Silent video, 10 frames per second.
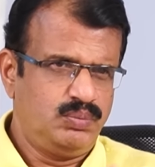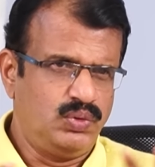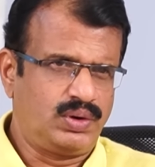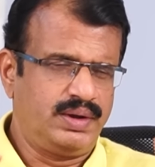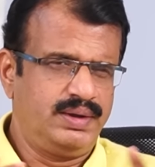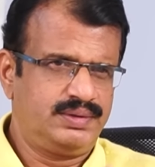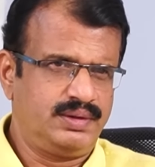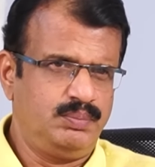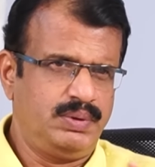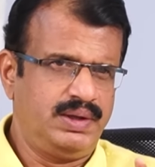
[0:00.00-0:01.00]
ఫోటో
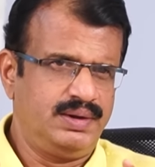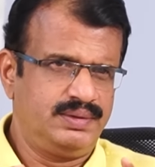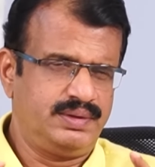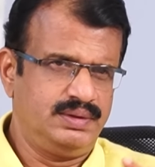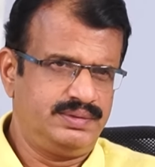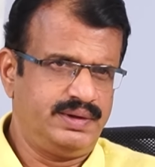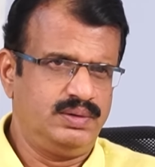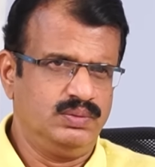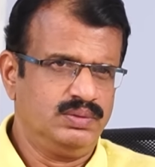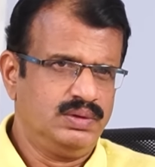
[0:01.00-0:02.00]
వేసి పేరేసి
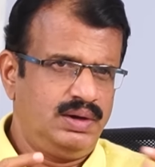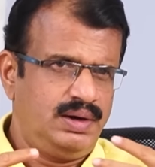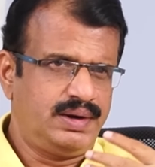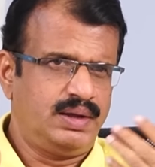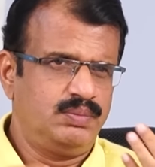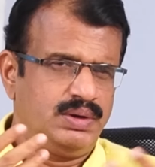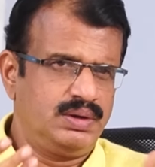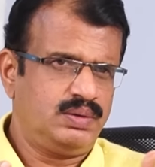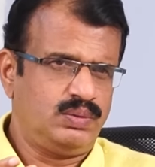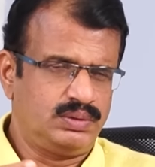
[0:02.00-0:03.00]
చేయడం అంటే ఆమె
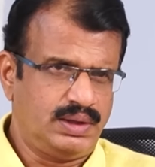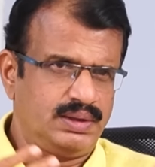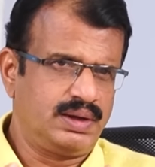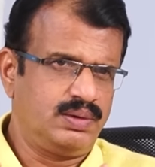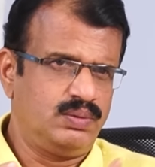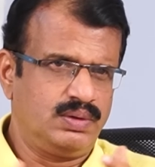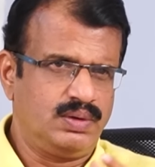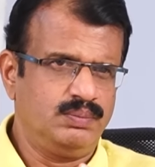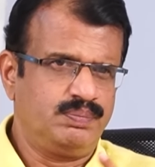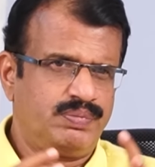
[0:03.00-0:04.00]
కొంత అందంగా
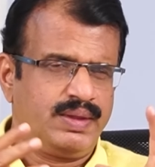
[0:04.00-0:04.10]
ఉండడం